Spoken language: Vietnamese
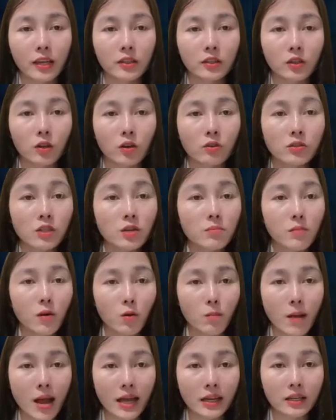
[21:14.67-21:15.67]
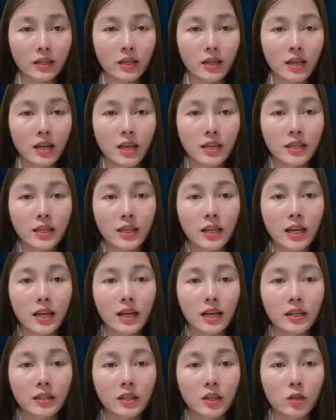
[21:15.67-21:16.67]
Thông nghe những gì Nghĩa nói,
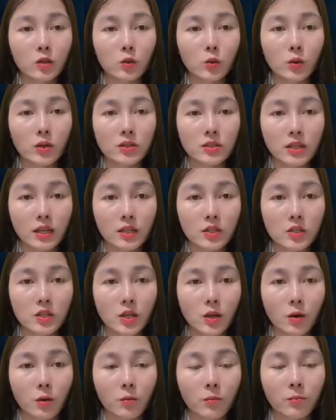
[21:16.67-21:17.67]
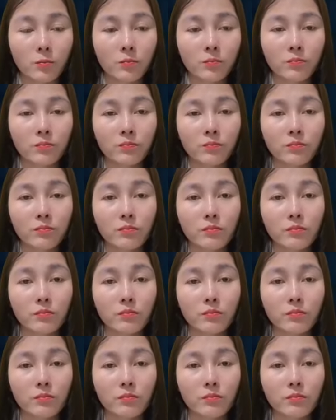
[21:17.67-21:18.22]
thấy anh nói tốt về Xuân như vậy